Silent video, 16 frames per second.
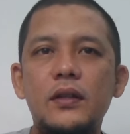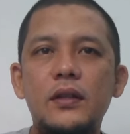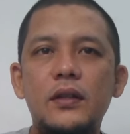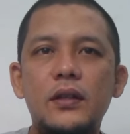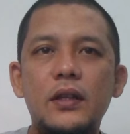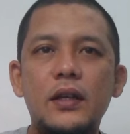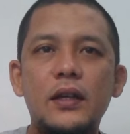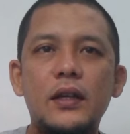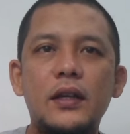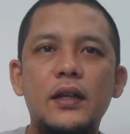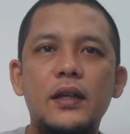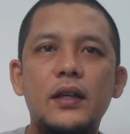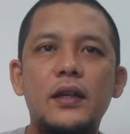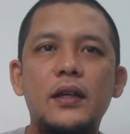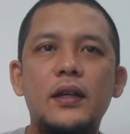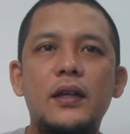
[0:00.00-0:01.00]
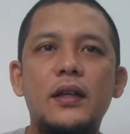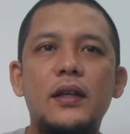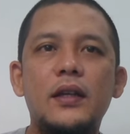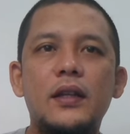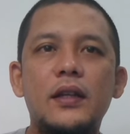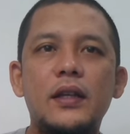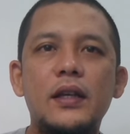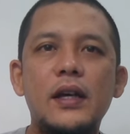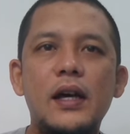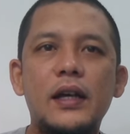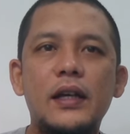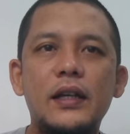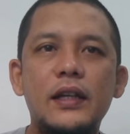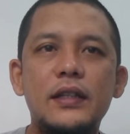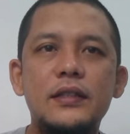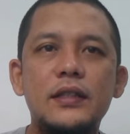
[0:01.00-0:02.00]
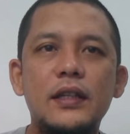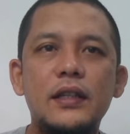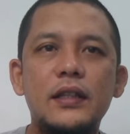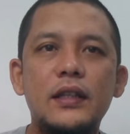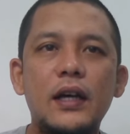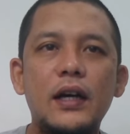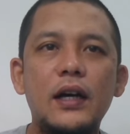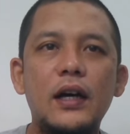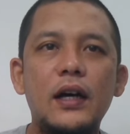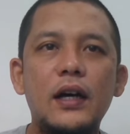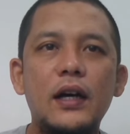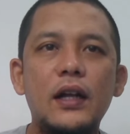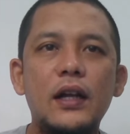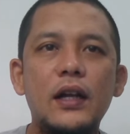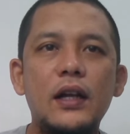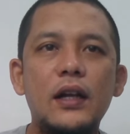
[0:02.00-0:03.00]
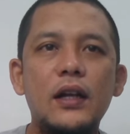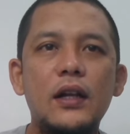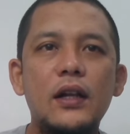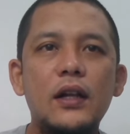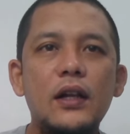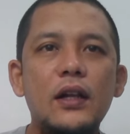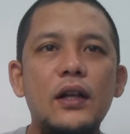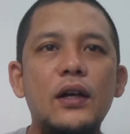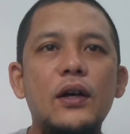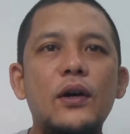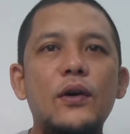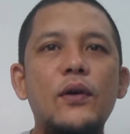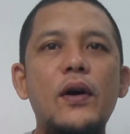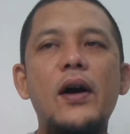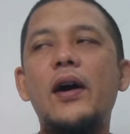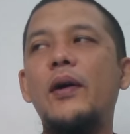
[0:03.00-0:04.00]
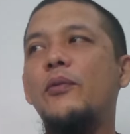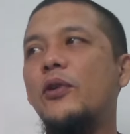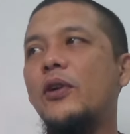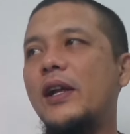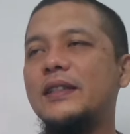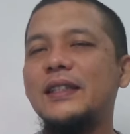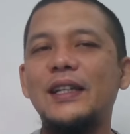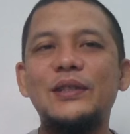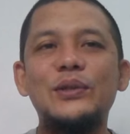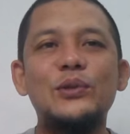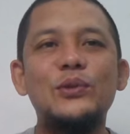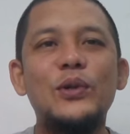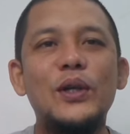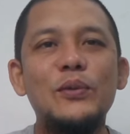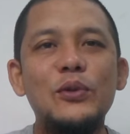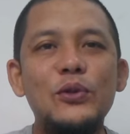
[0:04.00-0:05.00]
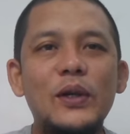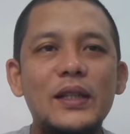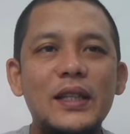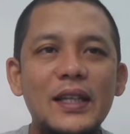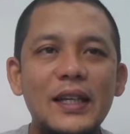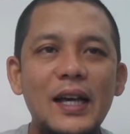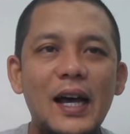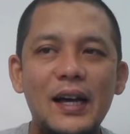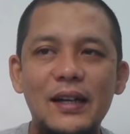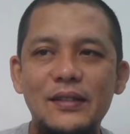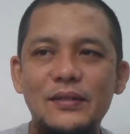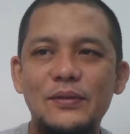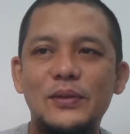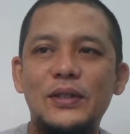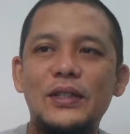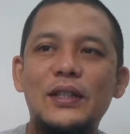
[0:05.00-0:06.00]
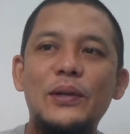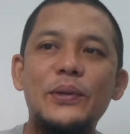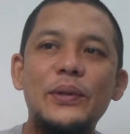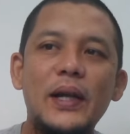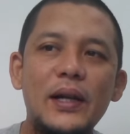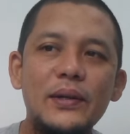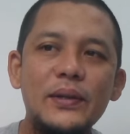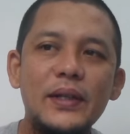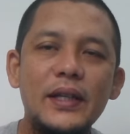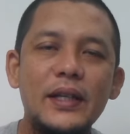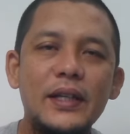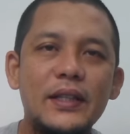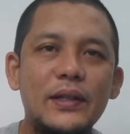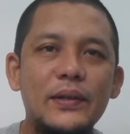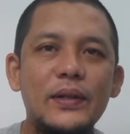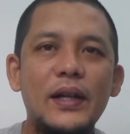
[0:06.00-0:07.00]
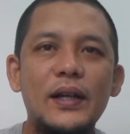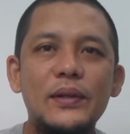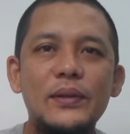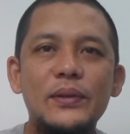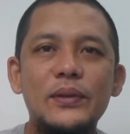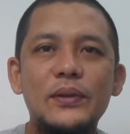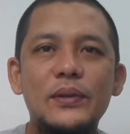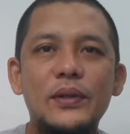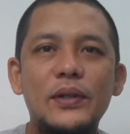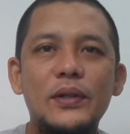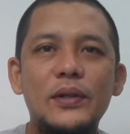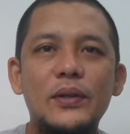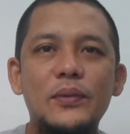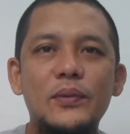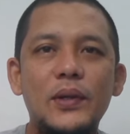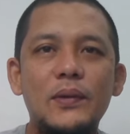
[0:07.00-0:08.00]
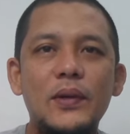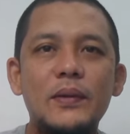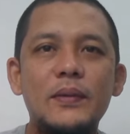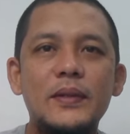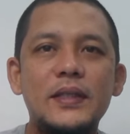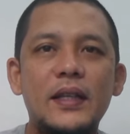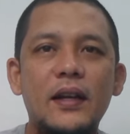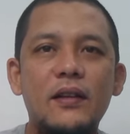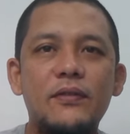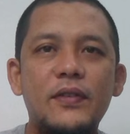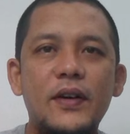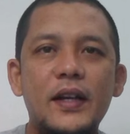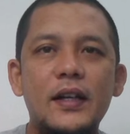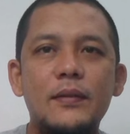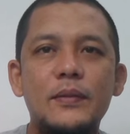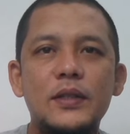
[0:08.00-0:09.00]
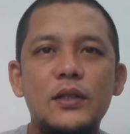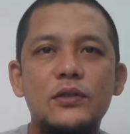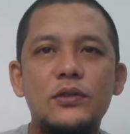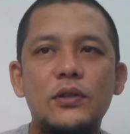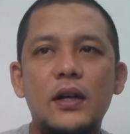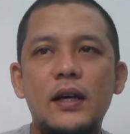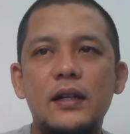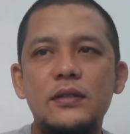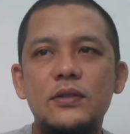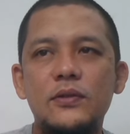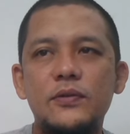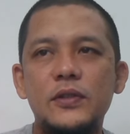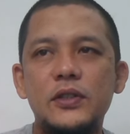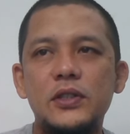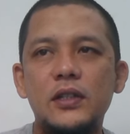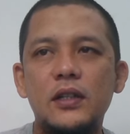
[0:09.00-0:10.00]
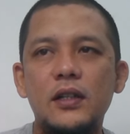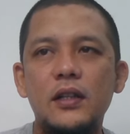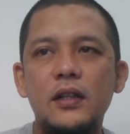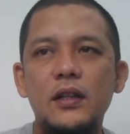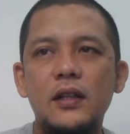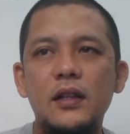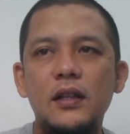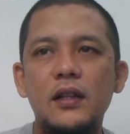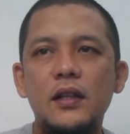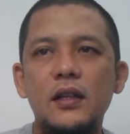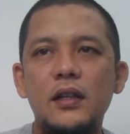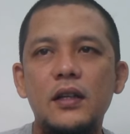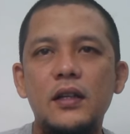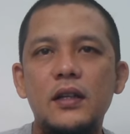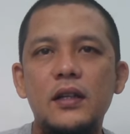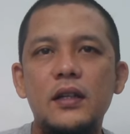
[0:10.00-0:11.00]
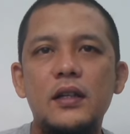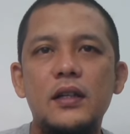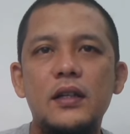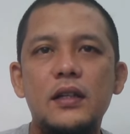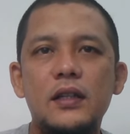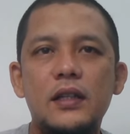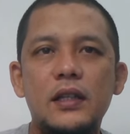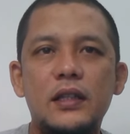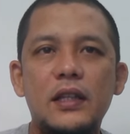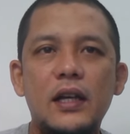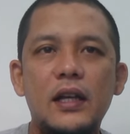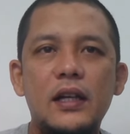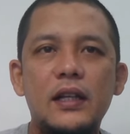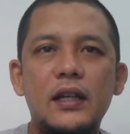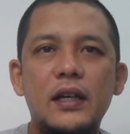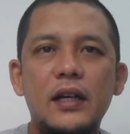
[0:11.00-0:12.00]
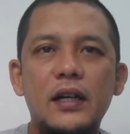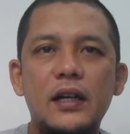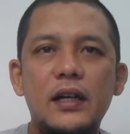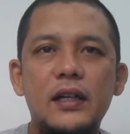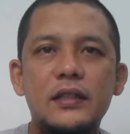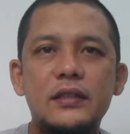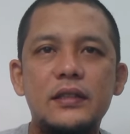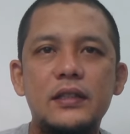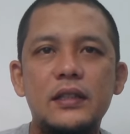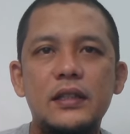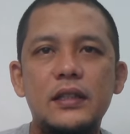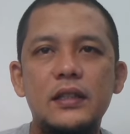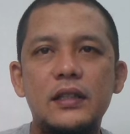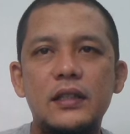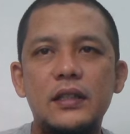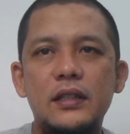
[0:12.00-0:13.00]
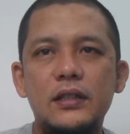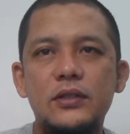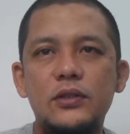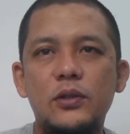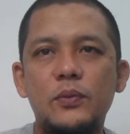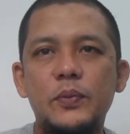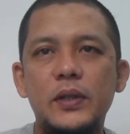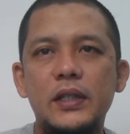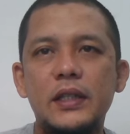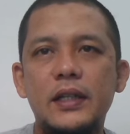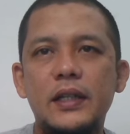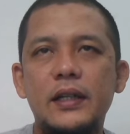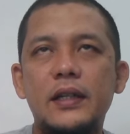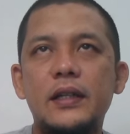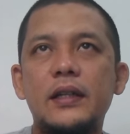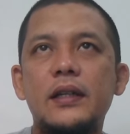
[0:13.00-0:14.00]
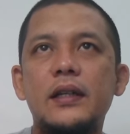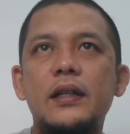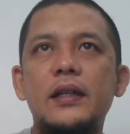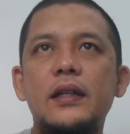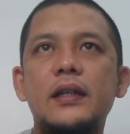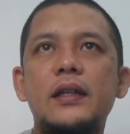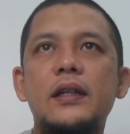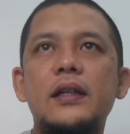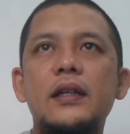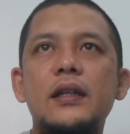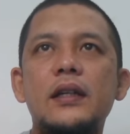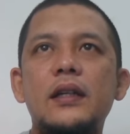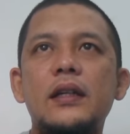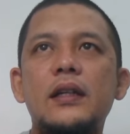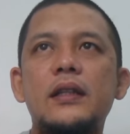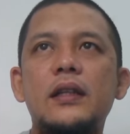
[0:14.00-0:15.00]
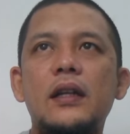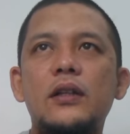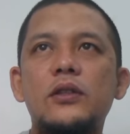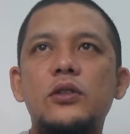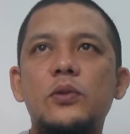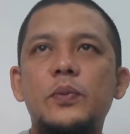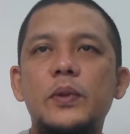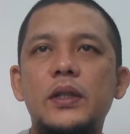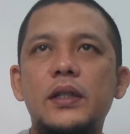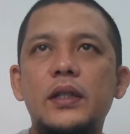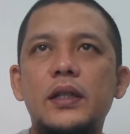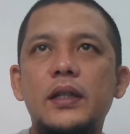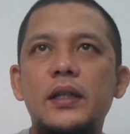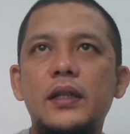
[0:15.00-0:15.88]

Nih, dia ngisi tanggal Wah, bulan 1 2023. Berarti tahun lalu nih, tahun lalu uh, mudah-mudahan masih relevan namanya Zolaris Official. Kita lihat si Shopee-nya. Kita lihat Shopee-nya.